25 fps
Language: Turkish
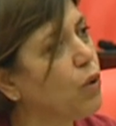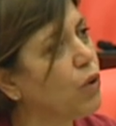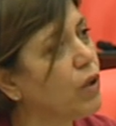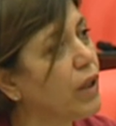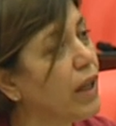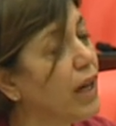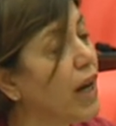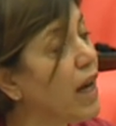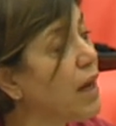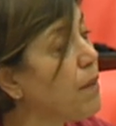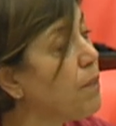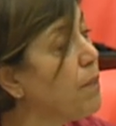
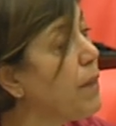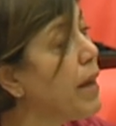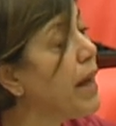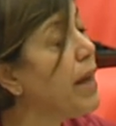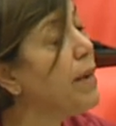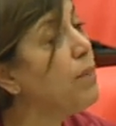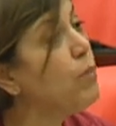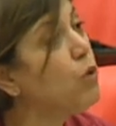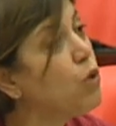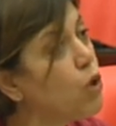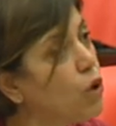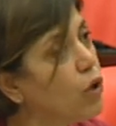olarak,
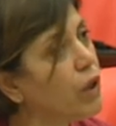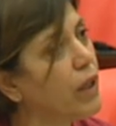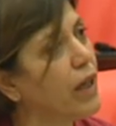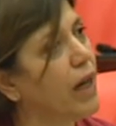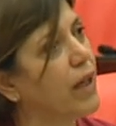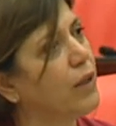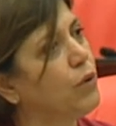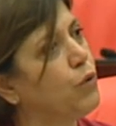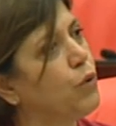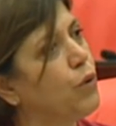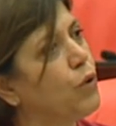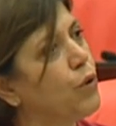memur
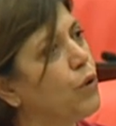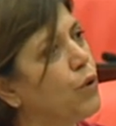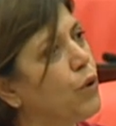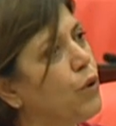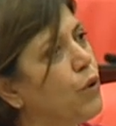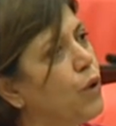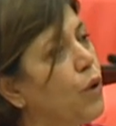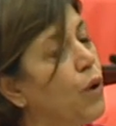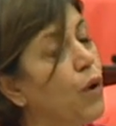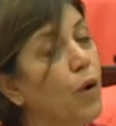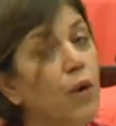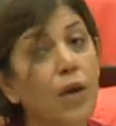olarak
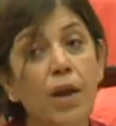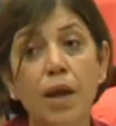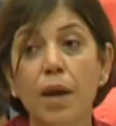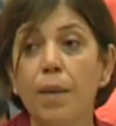görülüyor.